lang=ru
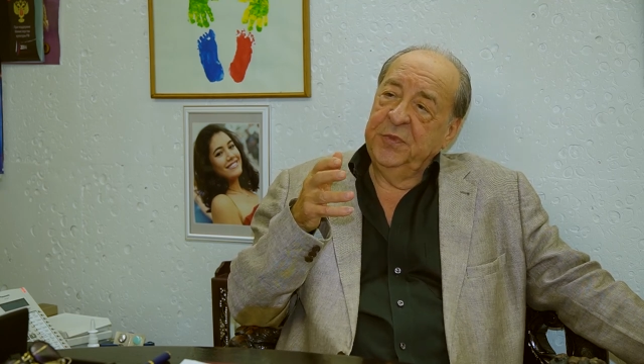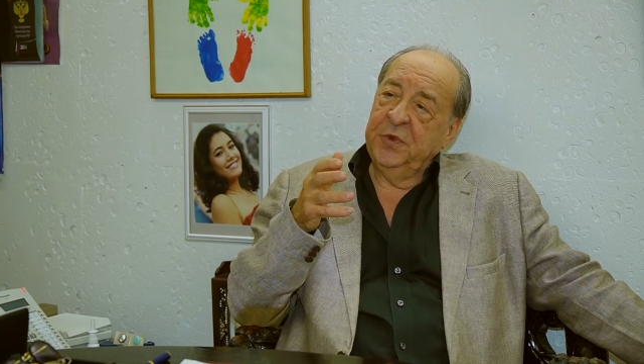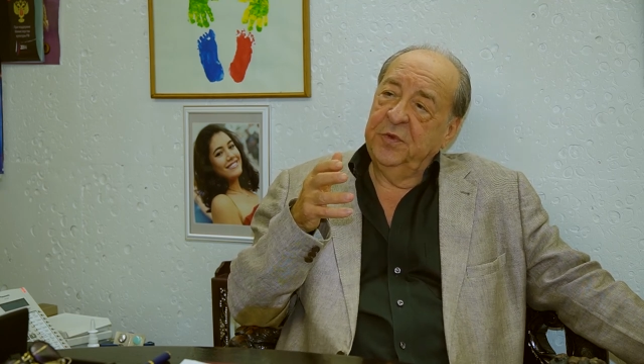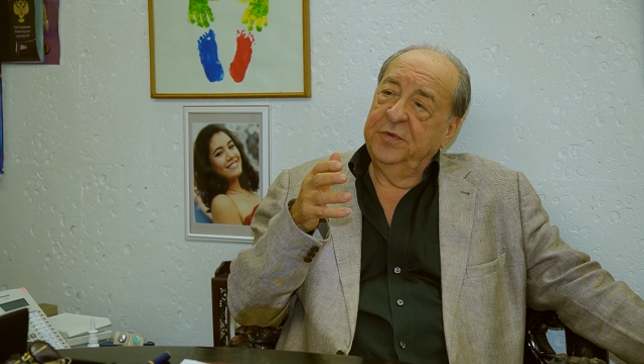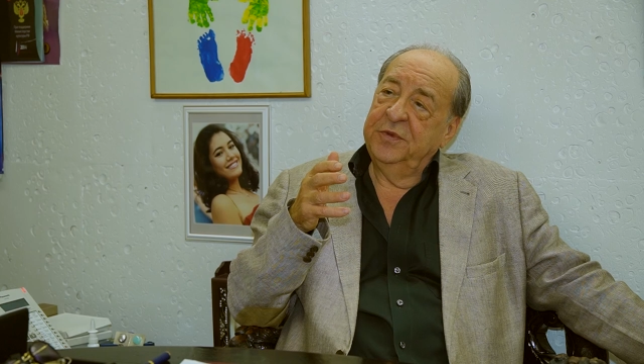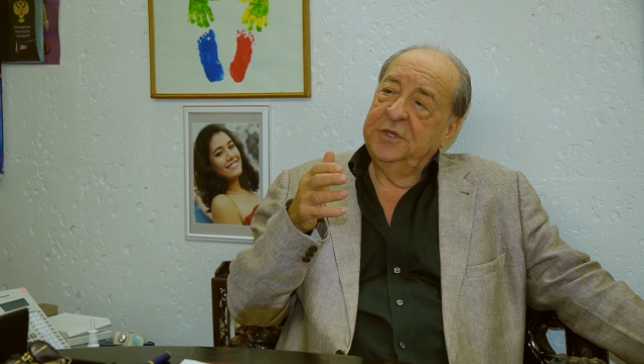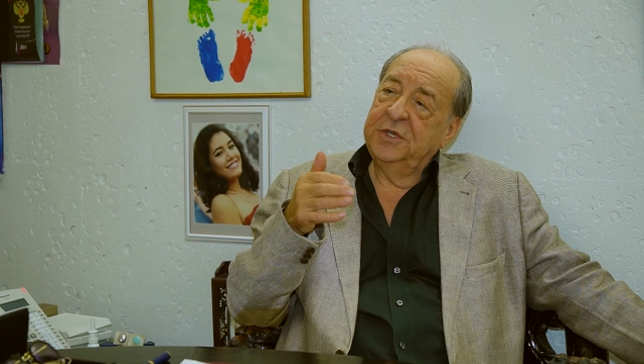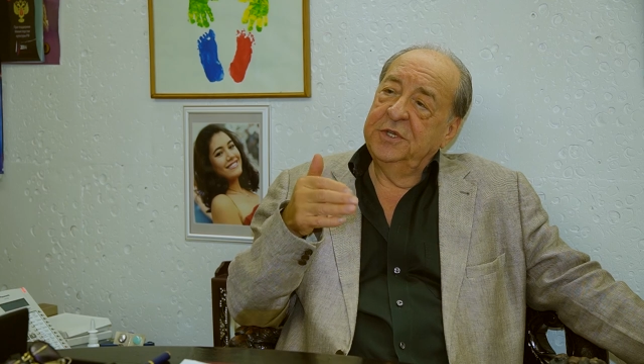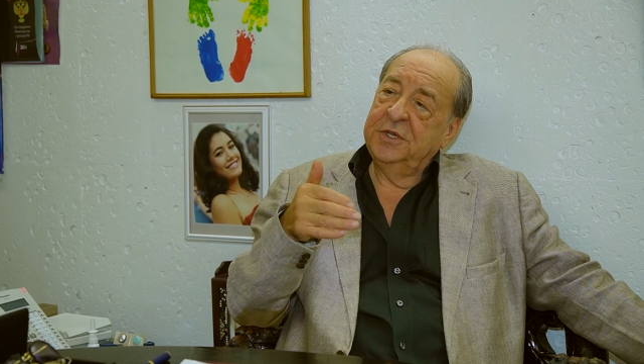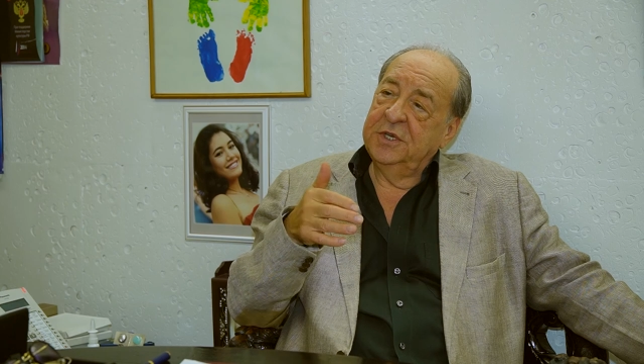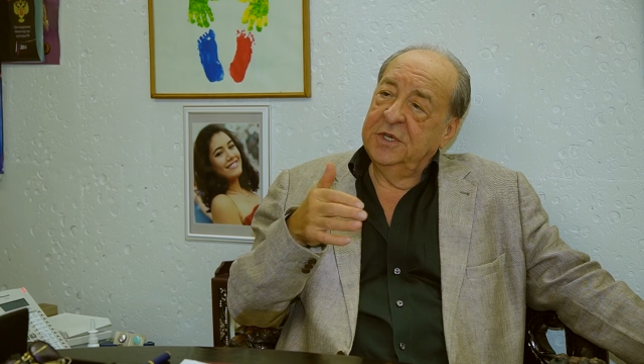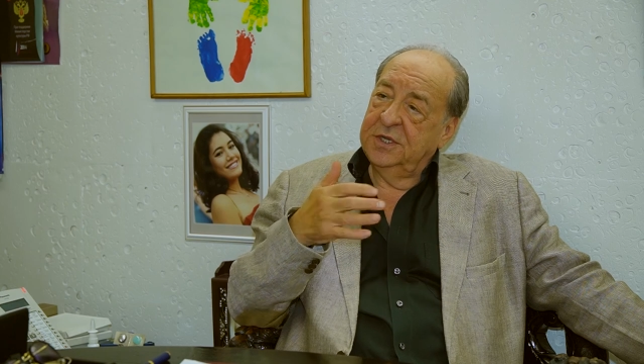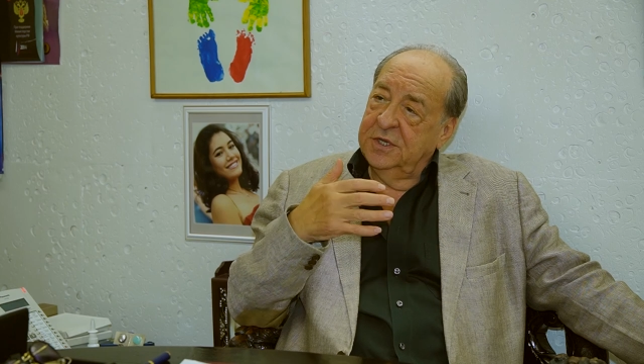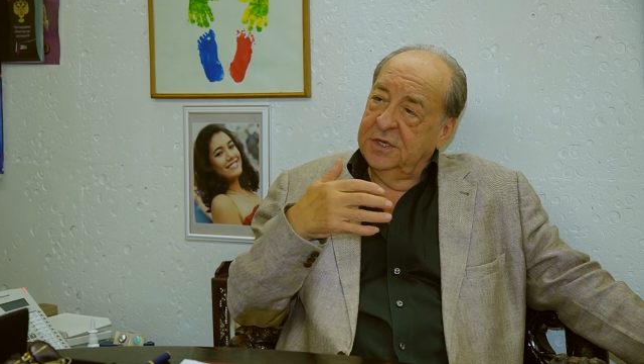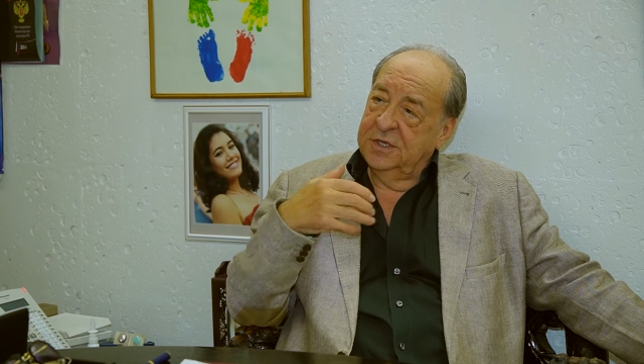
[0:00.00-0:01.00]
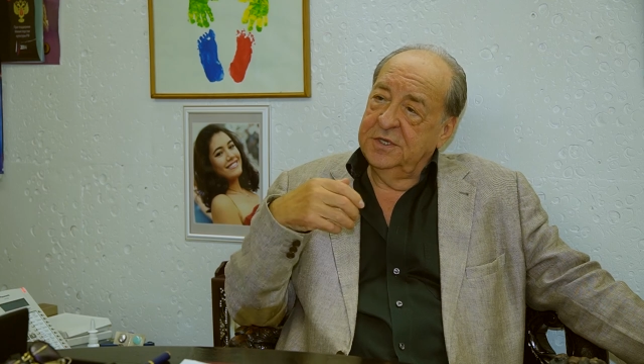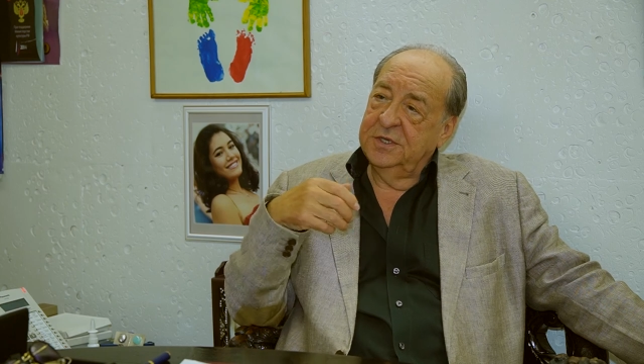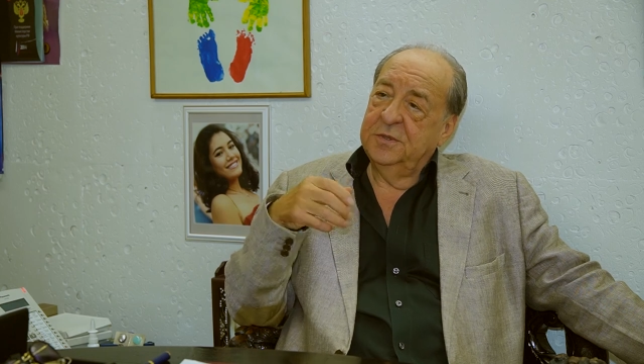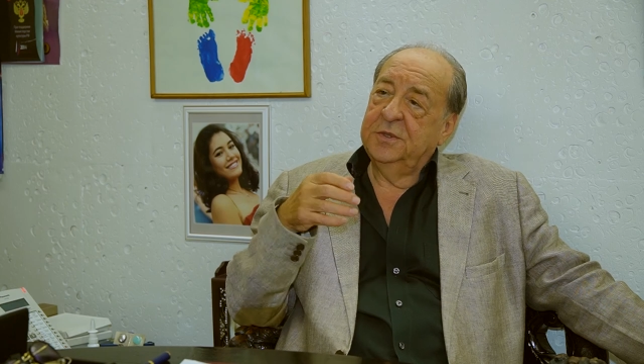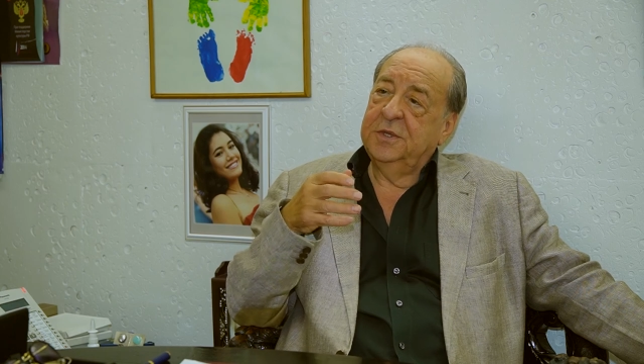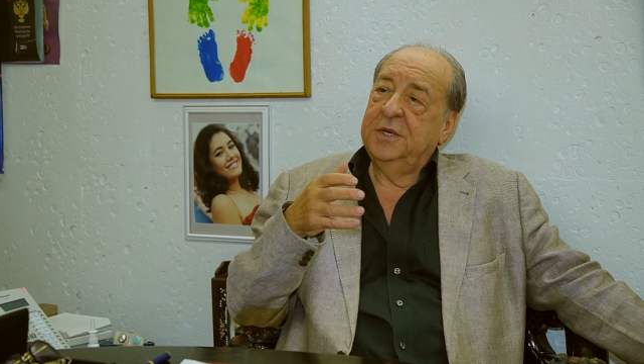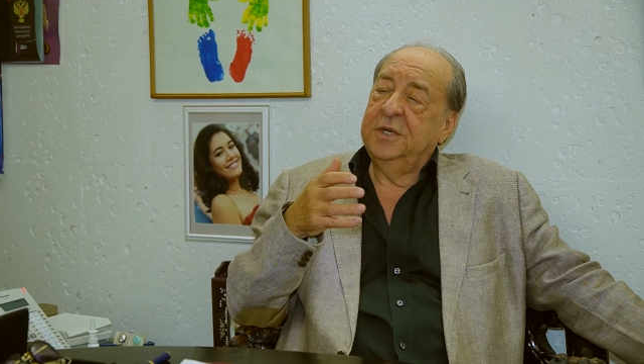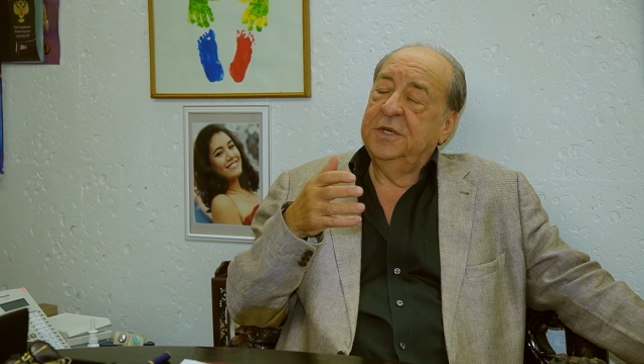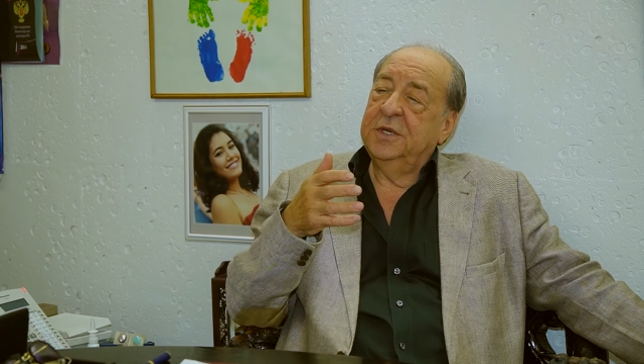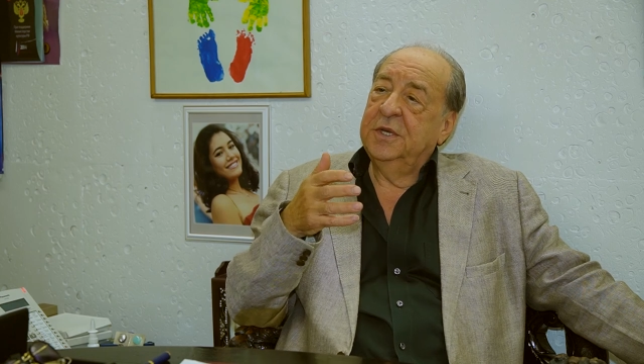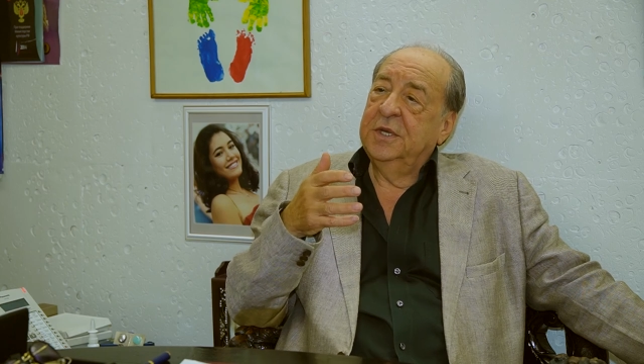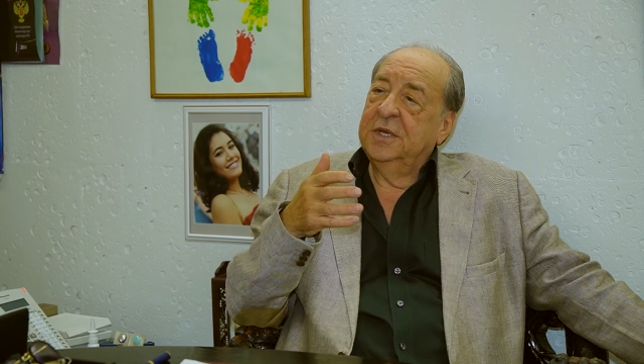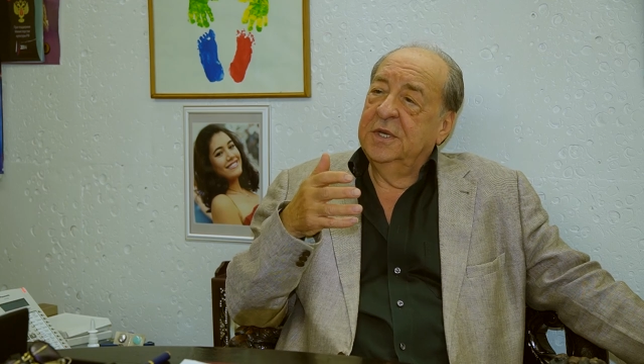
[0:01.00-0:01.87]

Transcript: увидеть театр изнутри,